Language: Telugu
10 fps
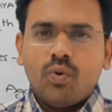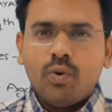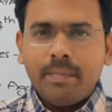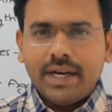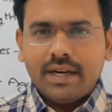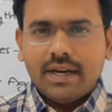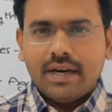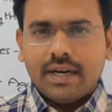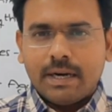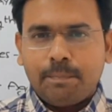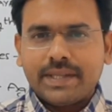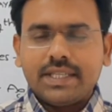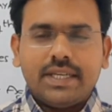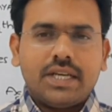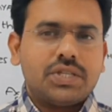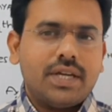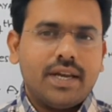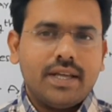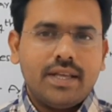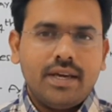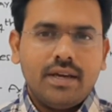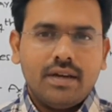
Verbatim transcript: ఉమెన్ రిప్రజెంటేషన్ అనేది